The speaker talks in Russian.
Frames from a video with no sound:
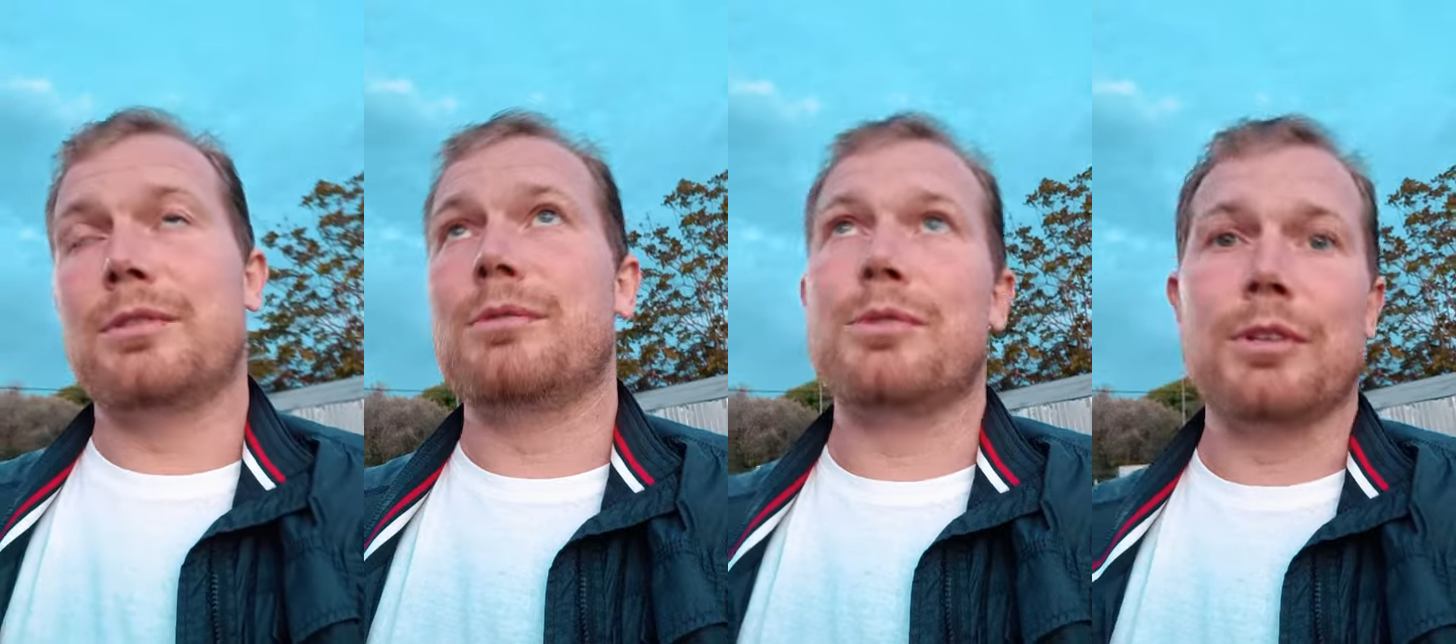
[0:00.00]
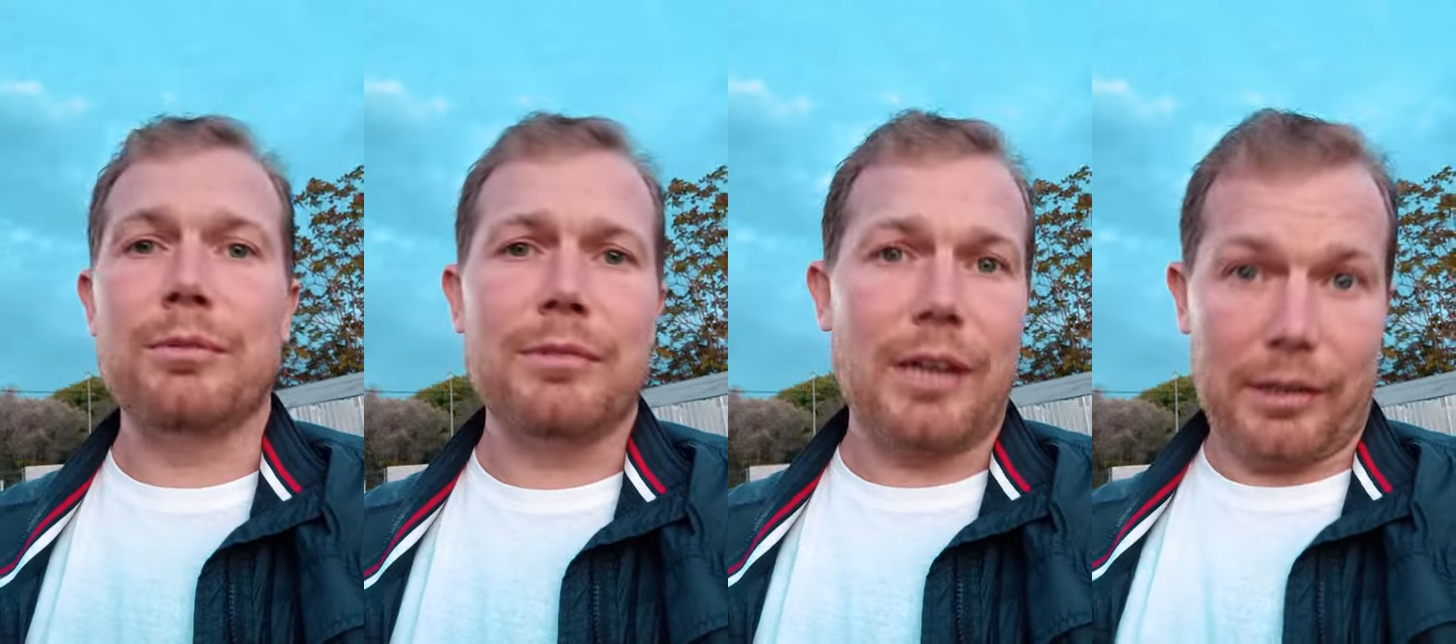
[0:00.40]
слушай,
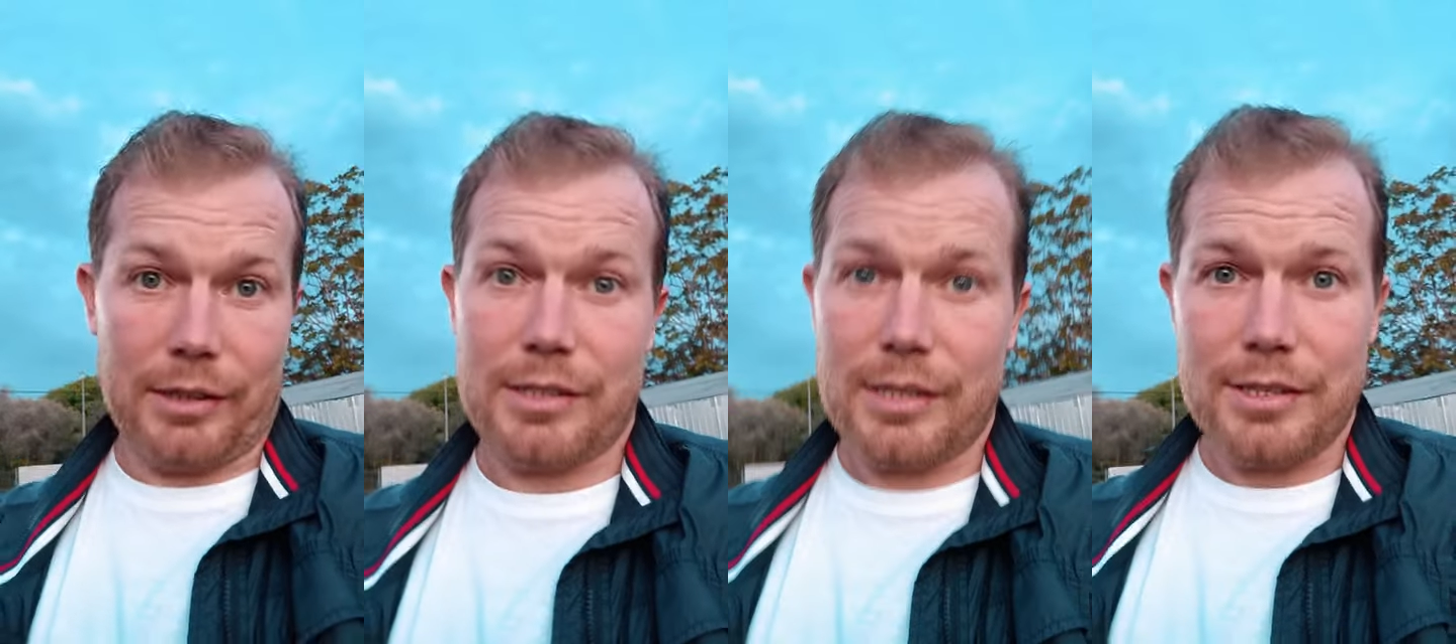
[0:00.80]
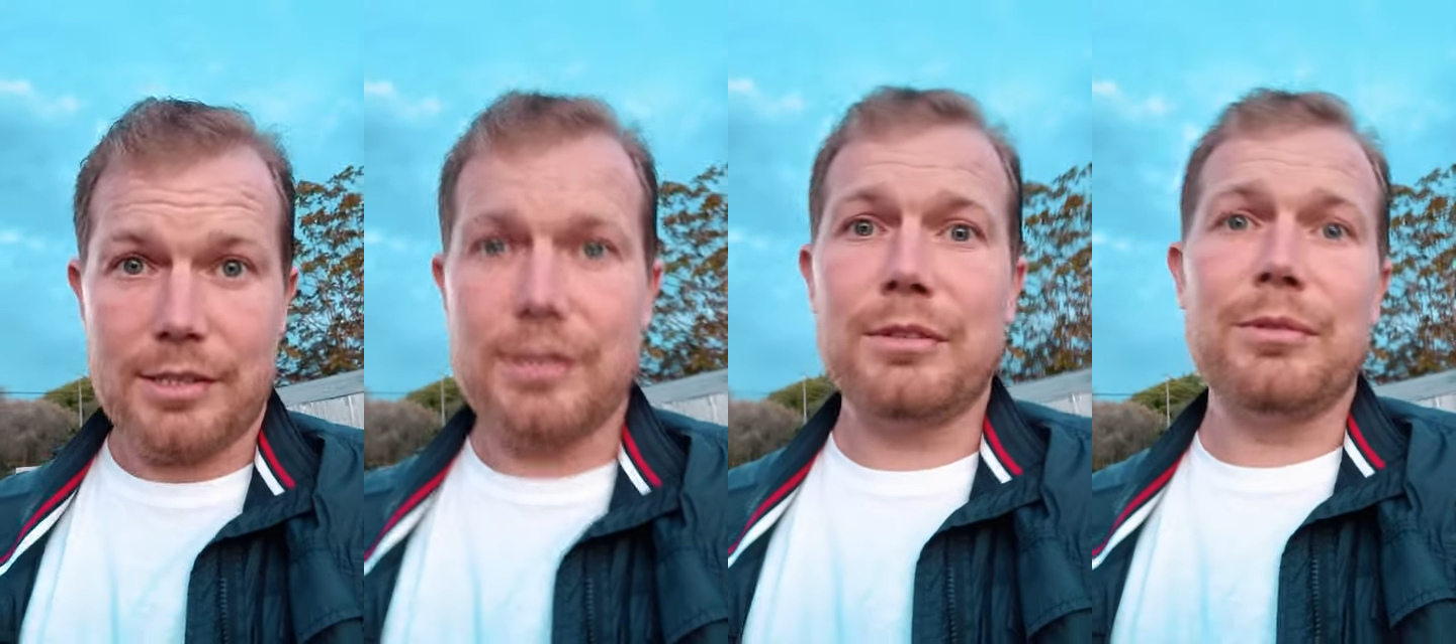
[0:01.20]
ну как-то
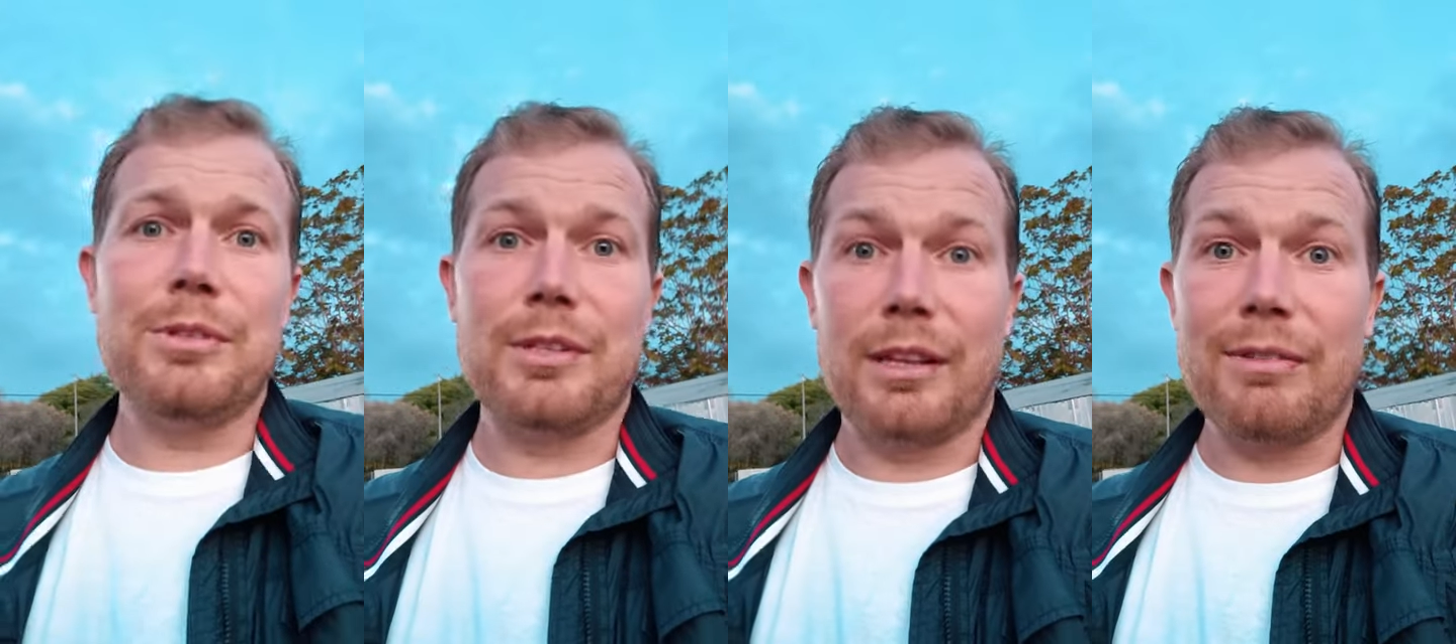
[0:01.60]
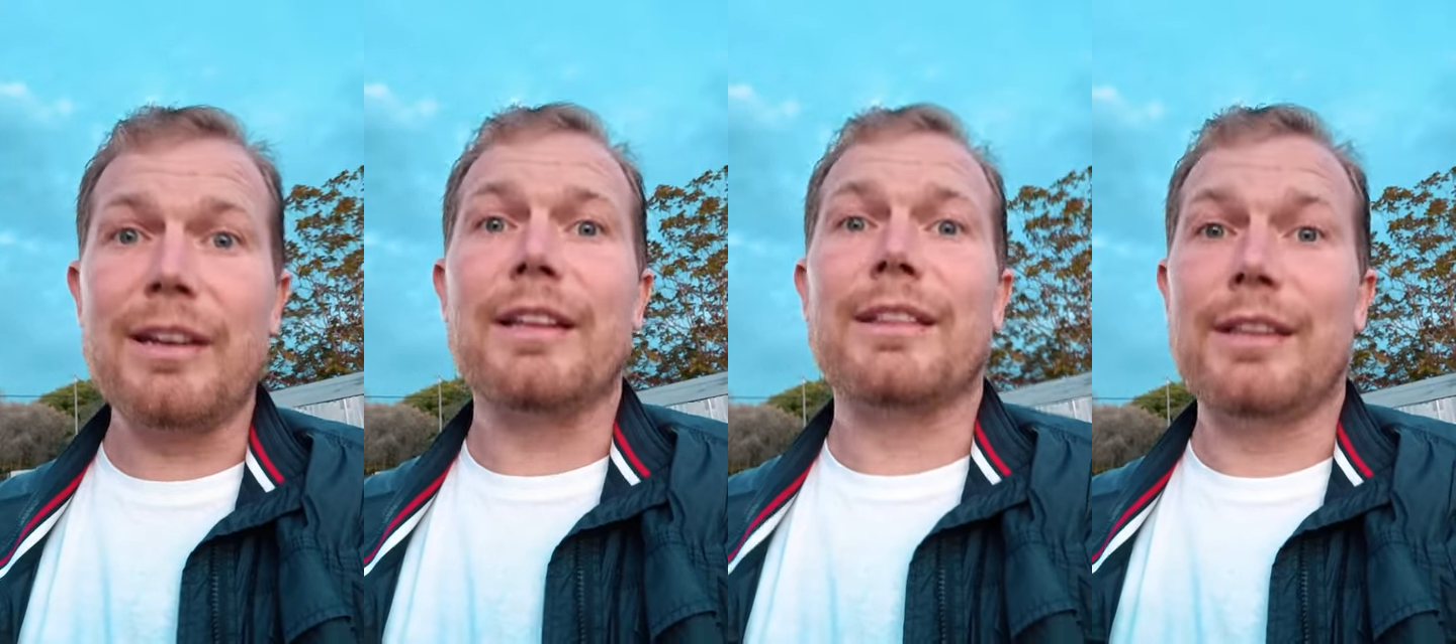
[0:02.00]
расходиться не хочется,
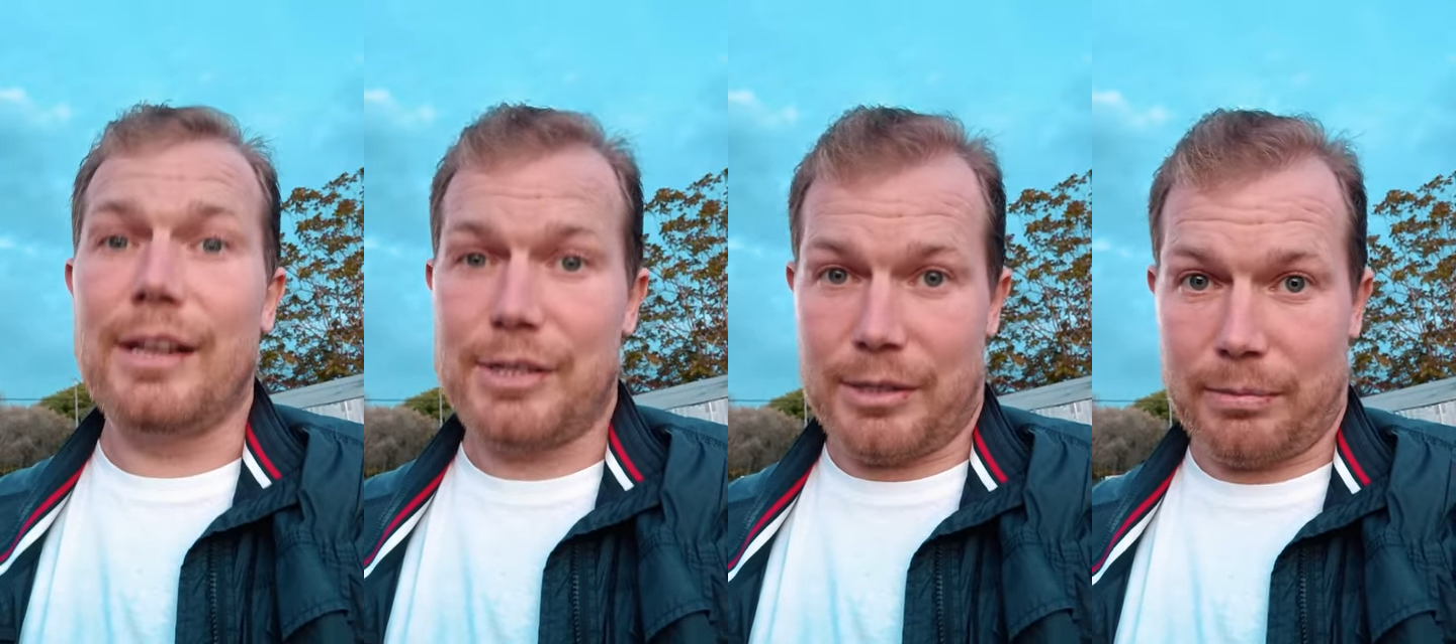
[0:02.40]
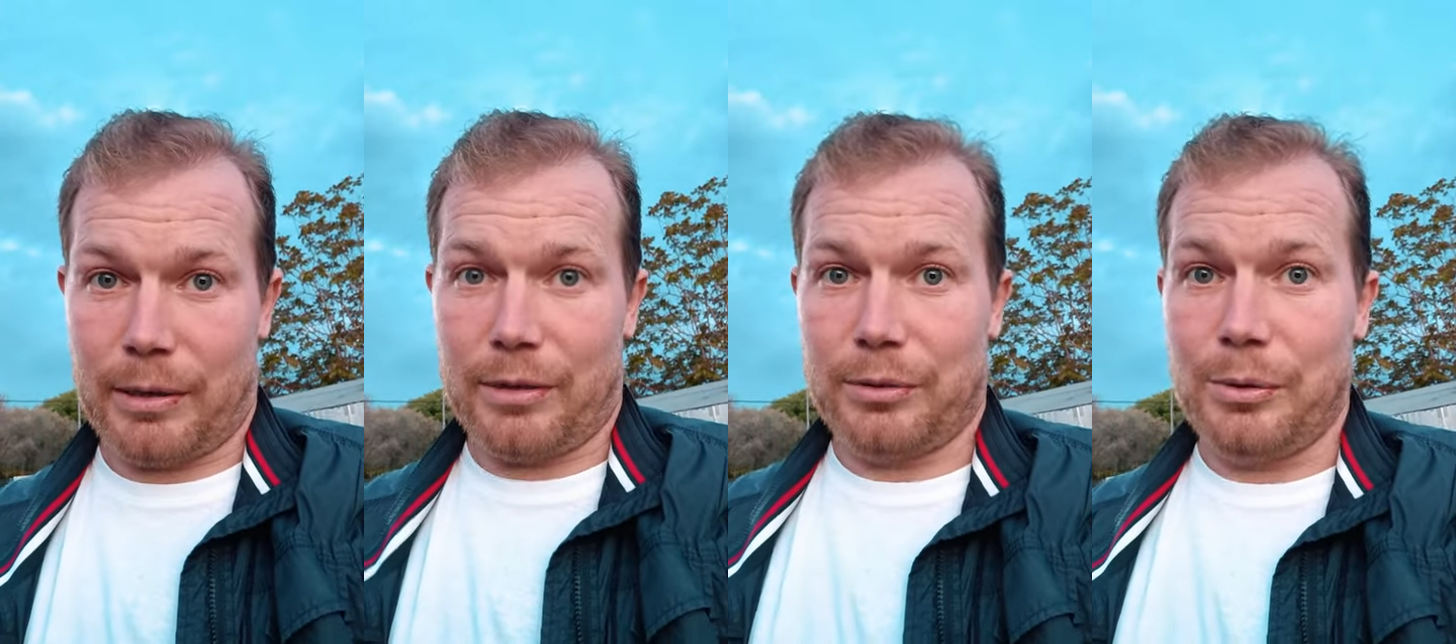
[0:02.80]
давай дальше
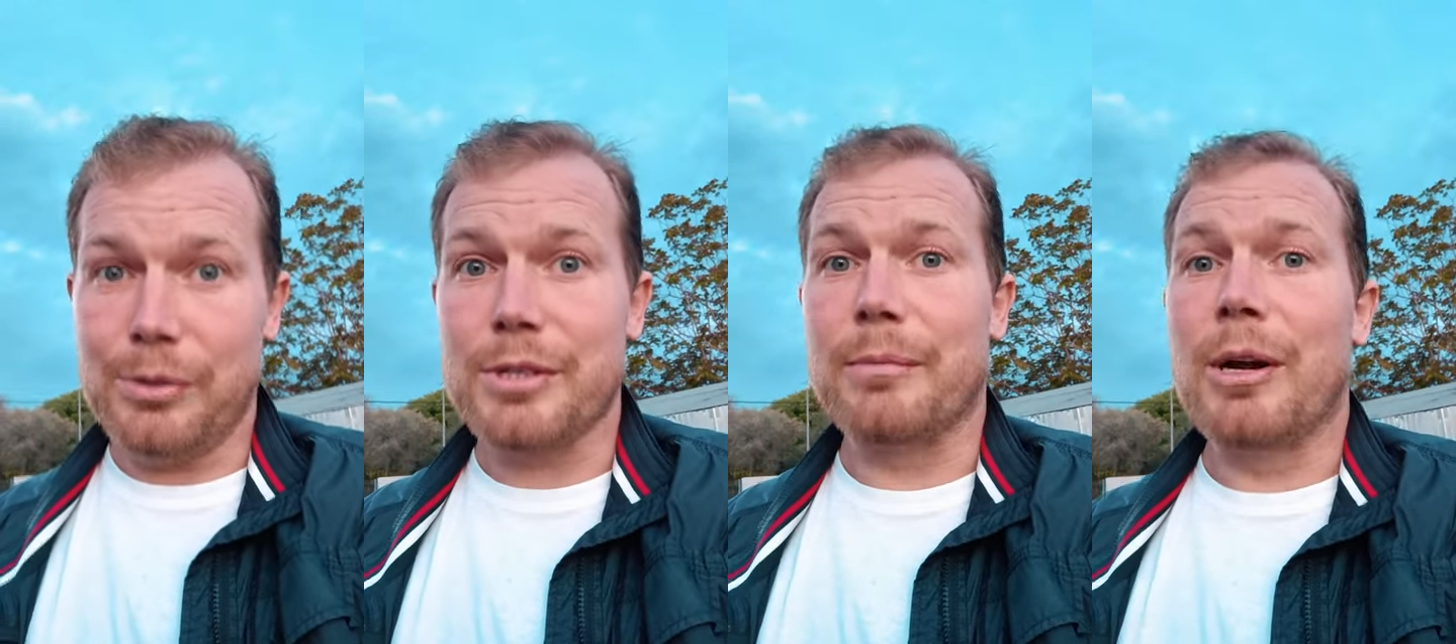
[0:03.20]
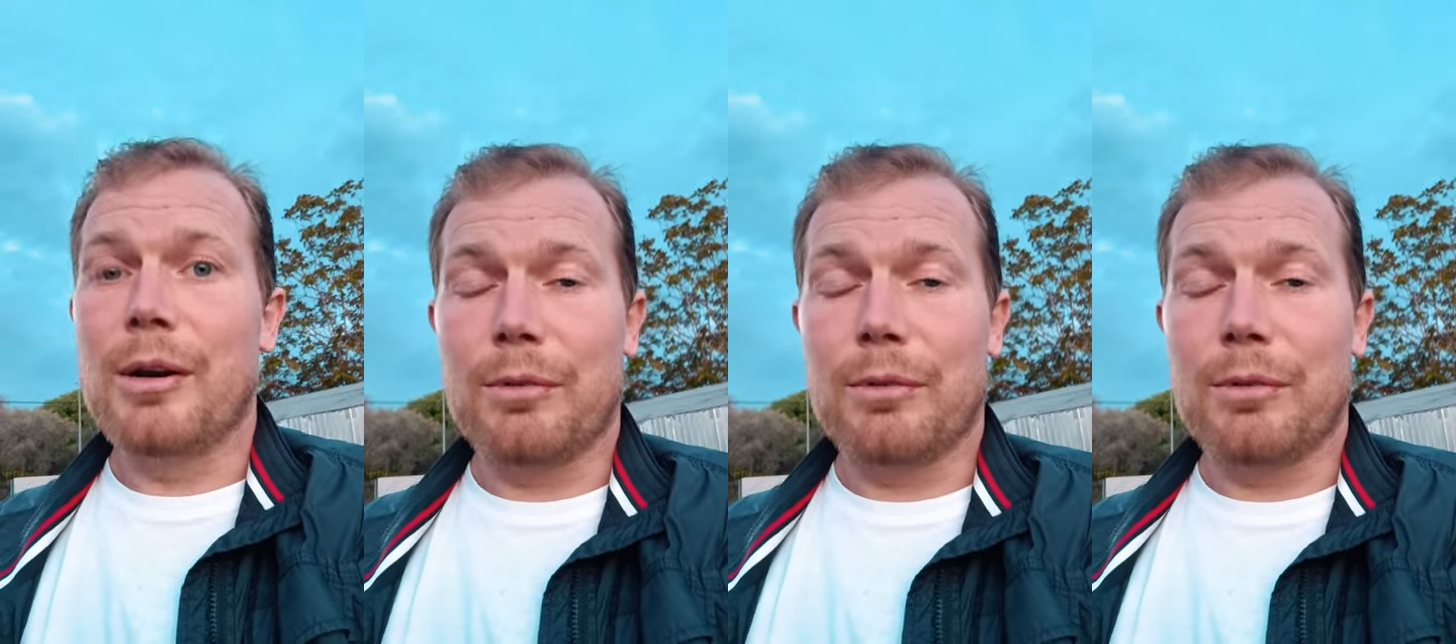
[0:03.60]
продолжим,